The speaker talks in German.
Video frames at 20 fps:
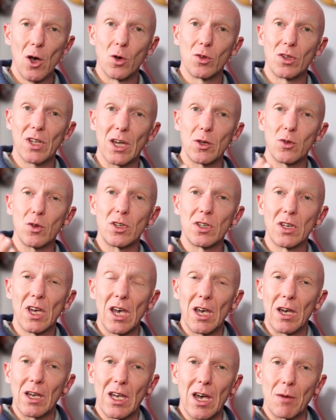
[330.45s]
Und dadurch
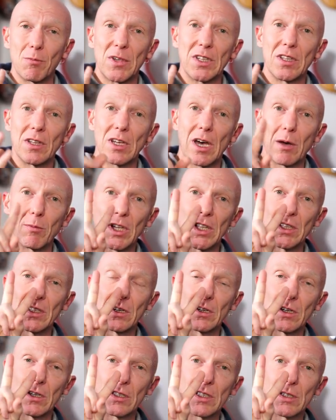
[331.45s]
kann man, hat man
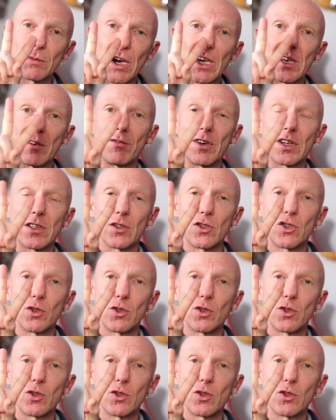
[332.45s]
äh, zwei Effekte.